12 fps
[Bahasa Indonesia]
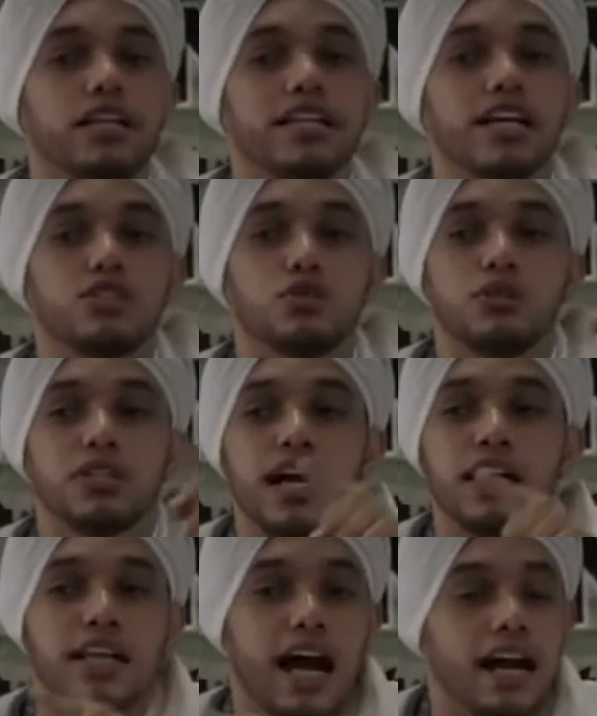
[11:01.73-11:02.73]
dia
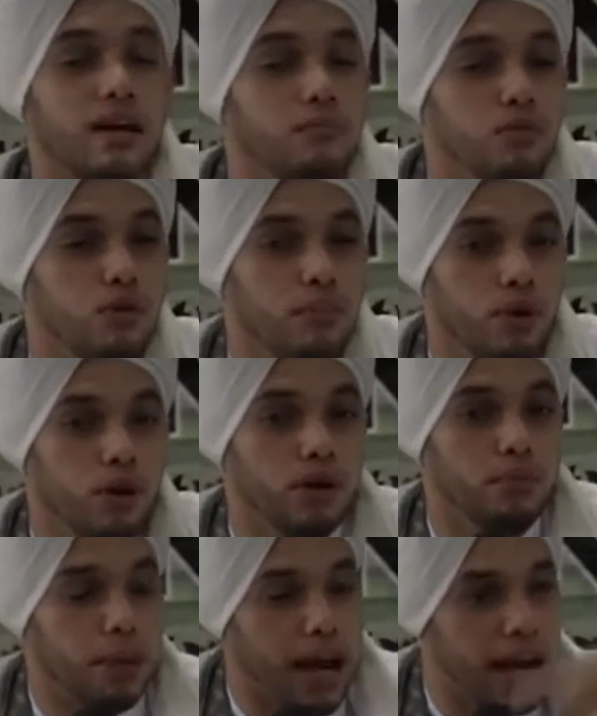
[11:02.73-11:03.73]
sudah di alam
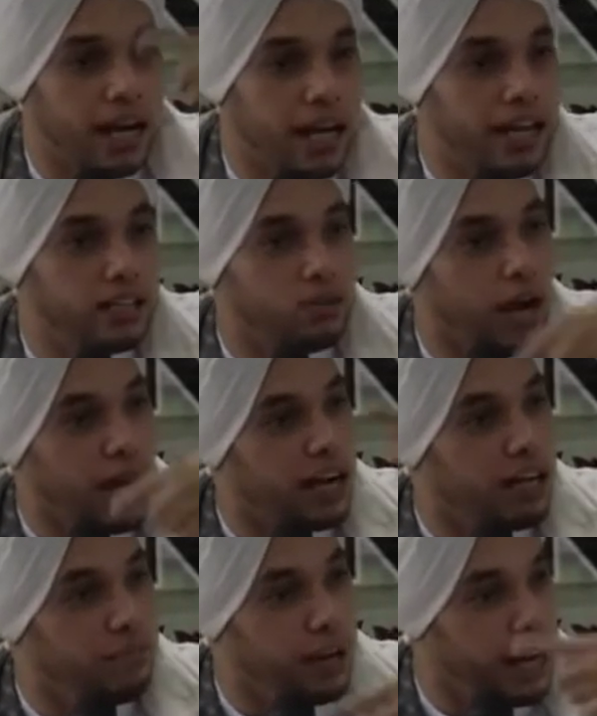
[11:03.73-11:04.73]
kubur, pahala itu
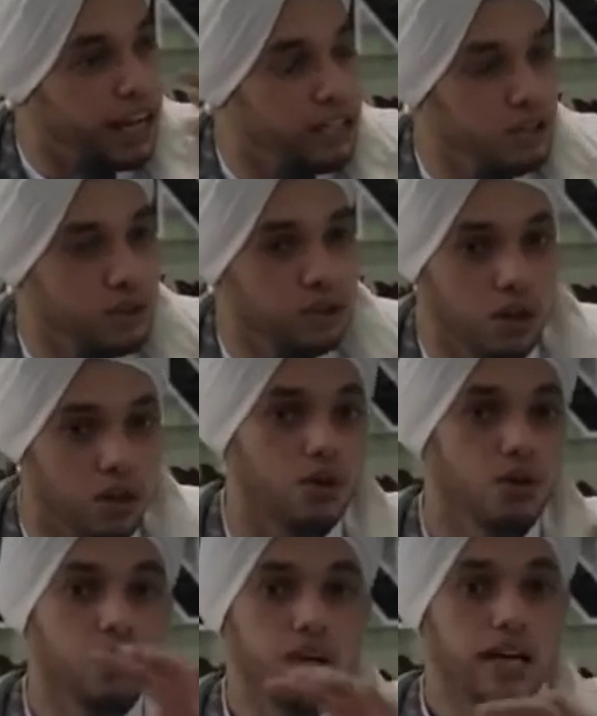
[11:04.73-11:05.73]
akan berlanjut. Loh,
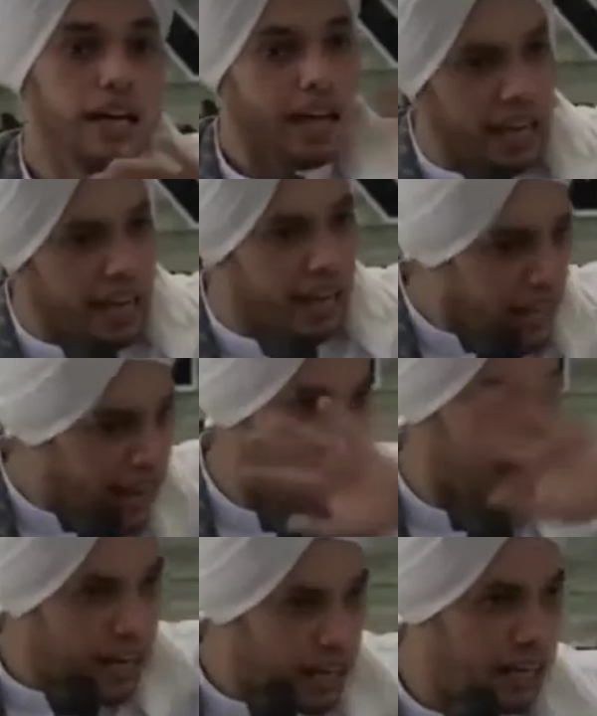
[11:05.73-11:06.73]
ini
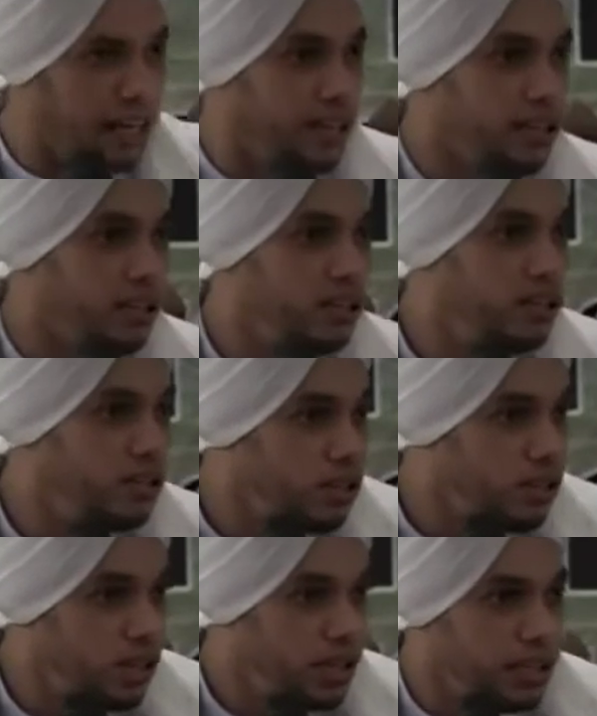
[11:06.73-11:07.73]
aneh ini.
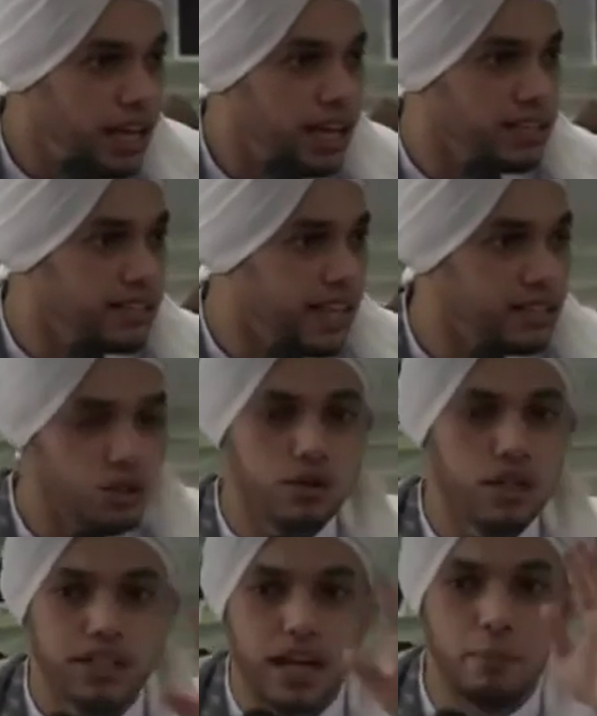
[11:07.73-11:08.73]
Yang satu
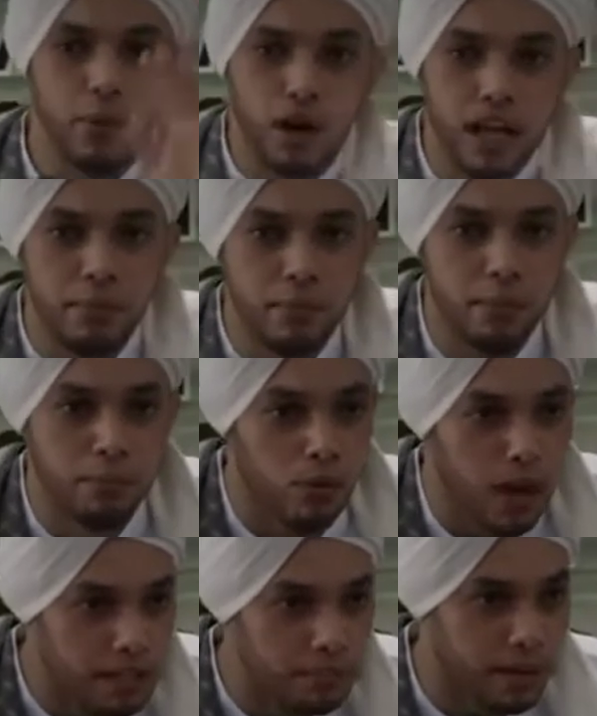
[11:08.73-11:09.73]
tidak boleh
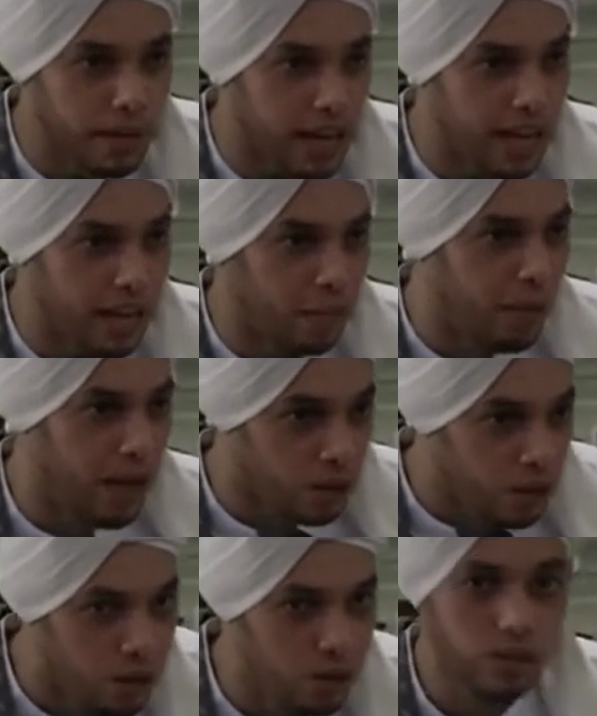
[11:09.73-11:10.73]
membuat perkara
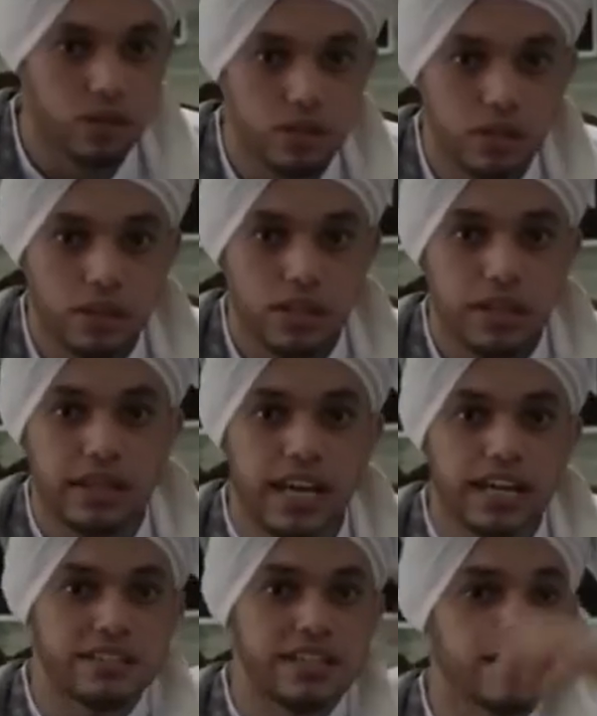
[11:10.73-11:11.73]
baru,
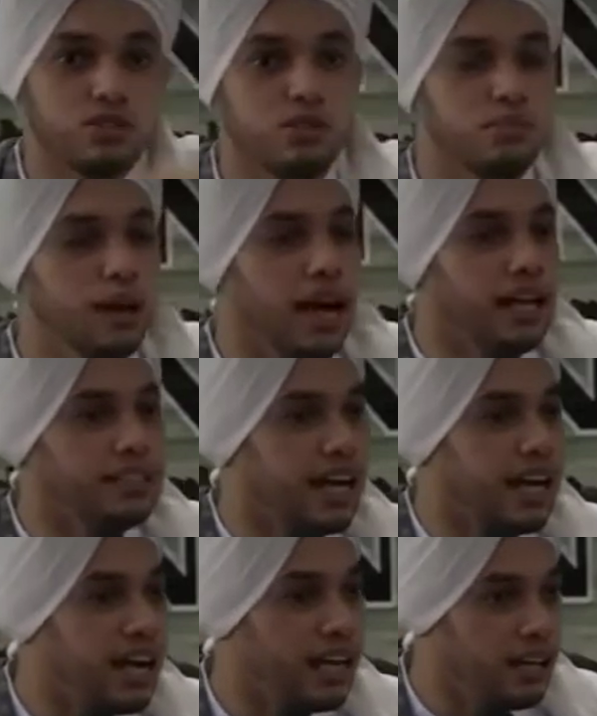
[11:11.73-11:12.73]
yang satu
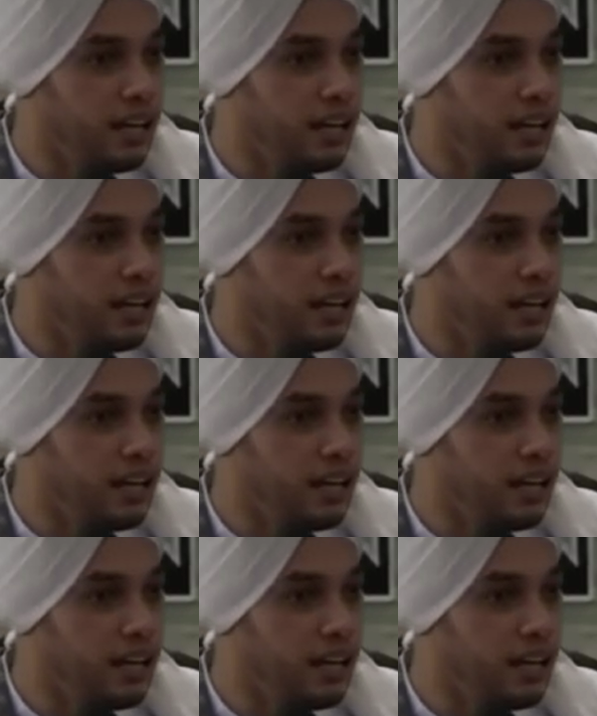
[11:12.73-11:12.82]
mengatakan